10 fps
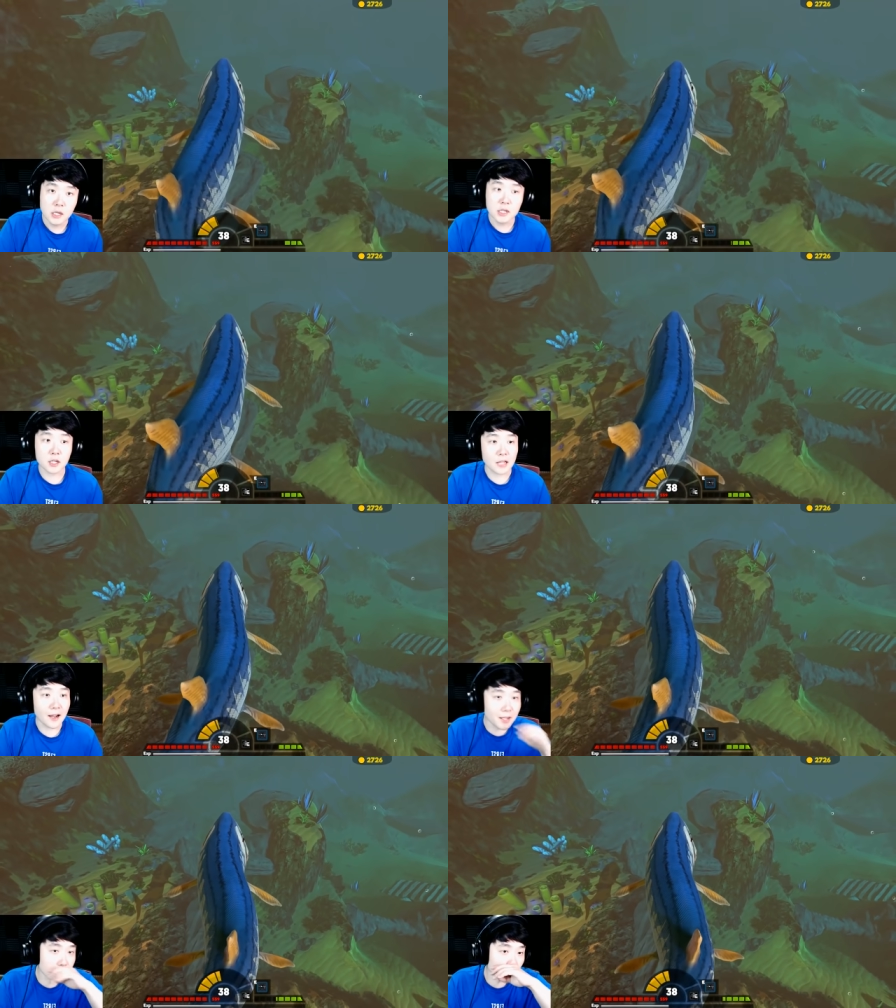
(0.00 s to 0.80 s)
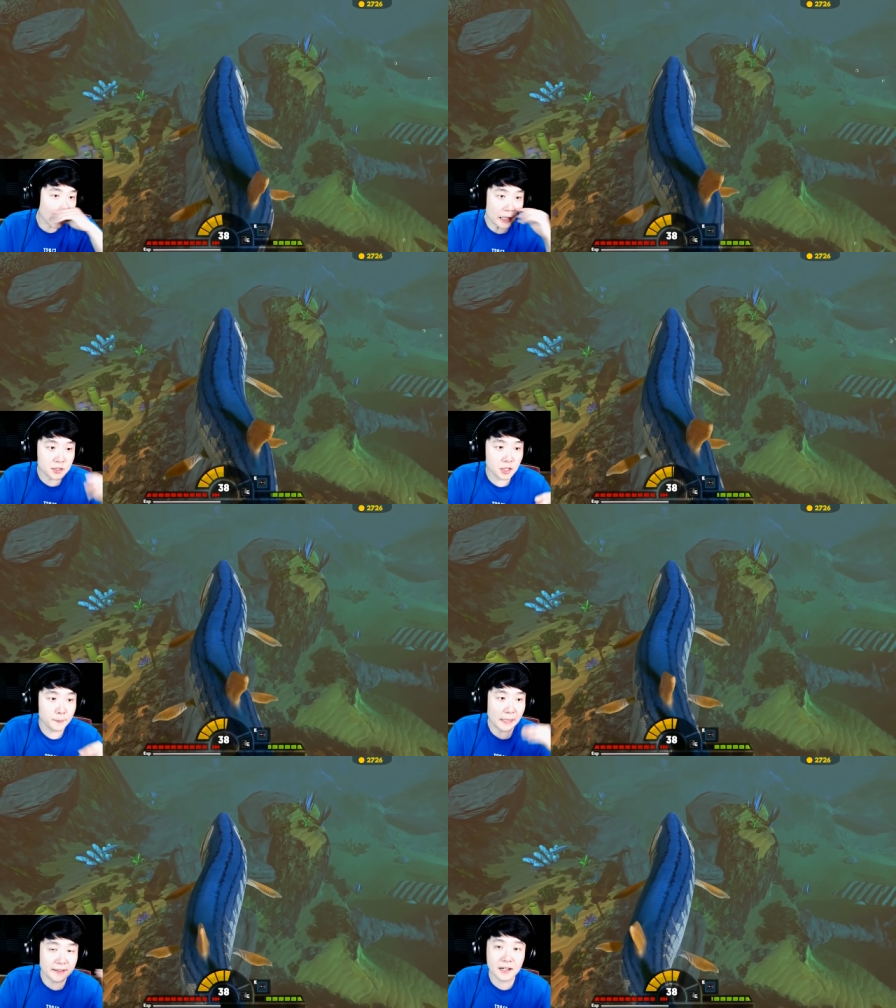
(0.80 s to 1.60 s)
이게 단계적으로 가야지.
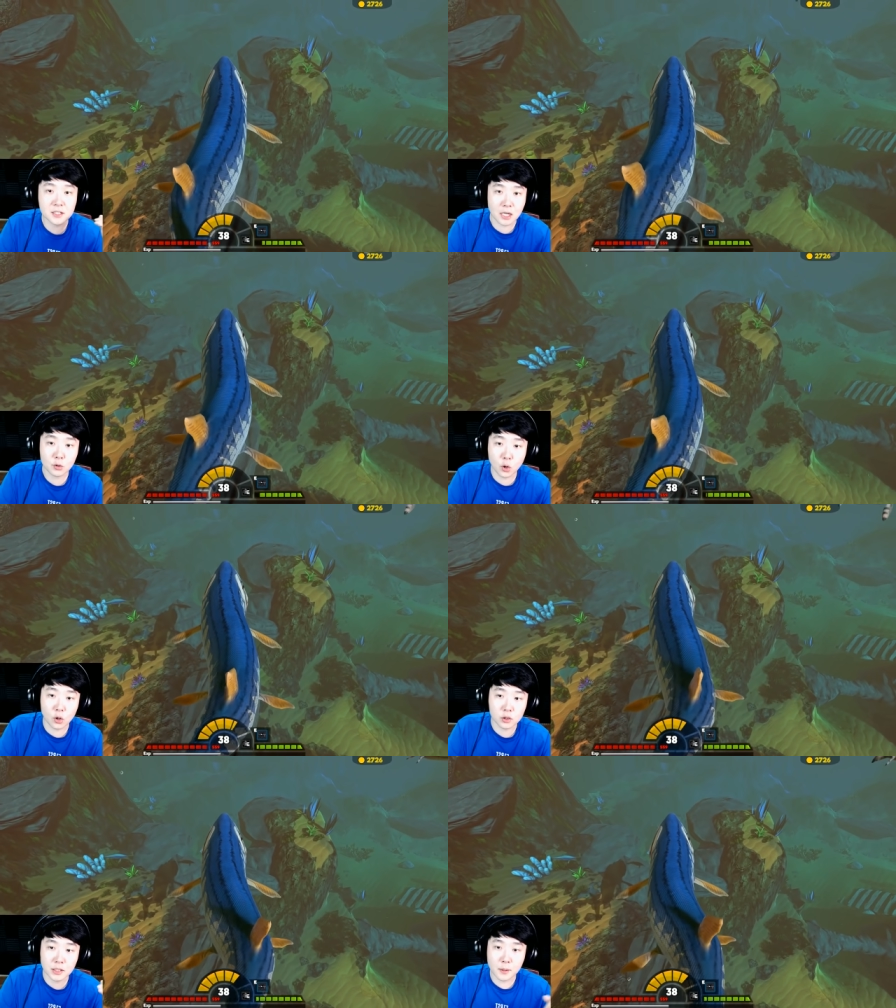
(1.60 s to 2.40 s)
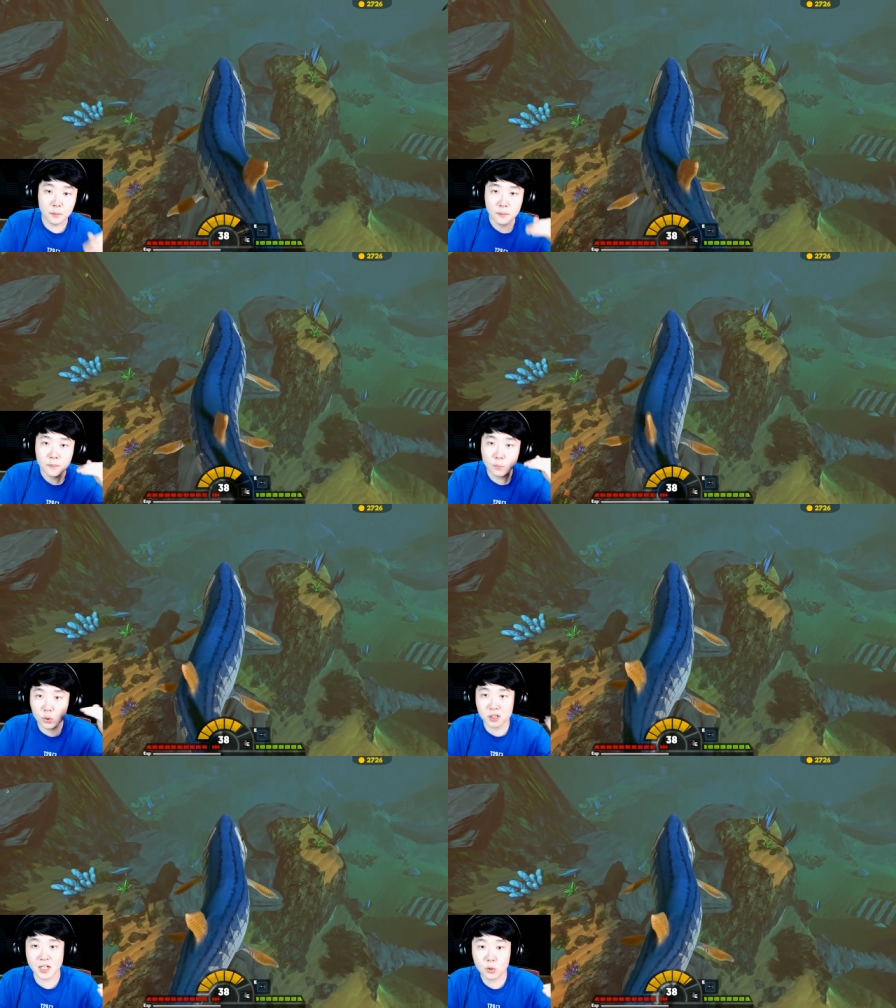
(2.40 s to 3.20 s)
백상아리 잡고 그 다음에
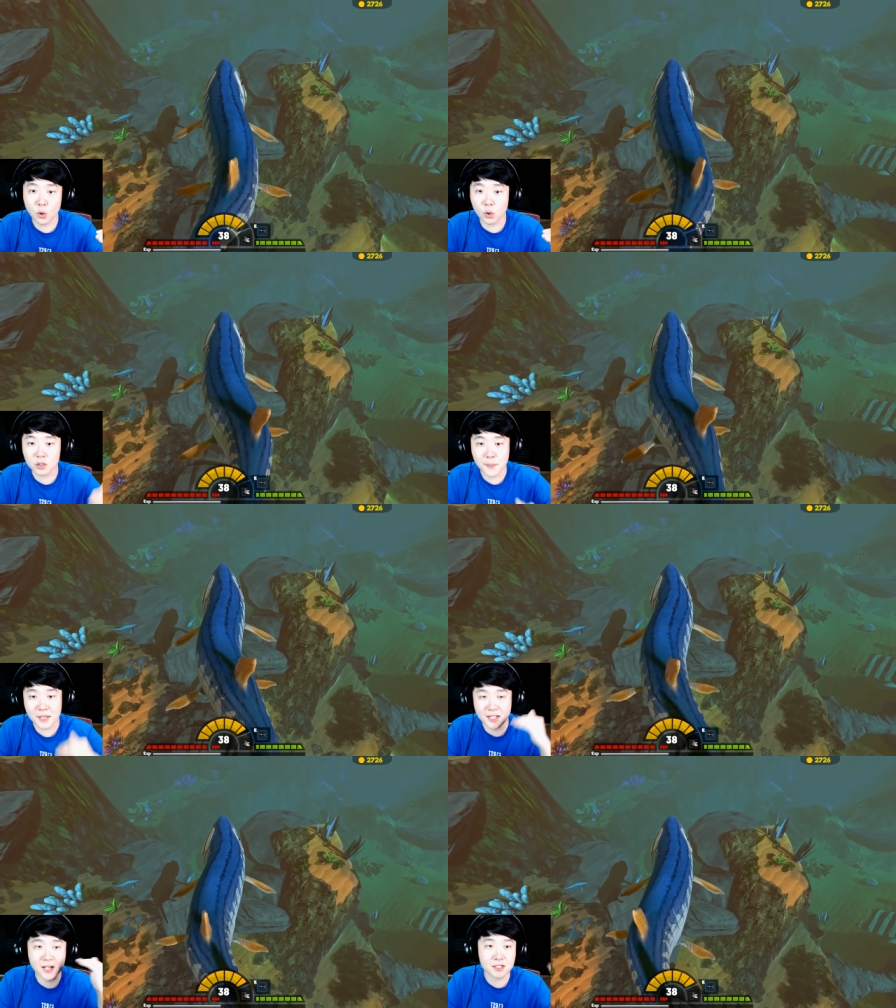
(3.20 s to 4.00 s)
모사 잡고 그 다음에 백상아리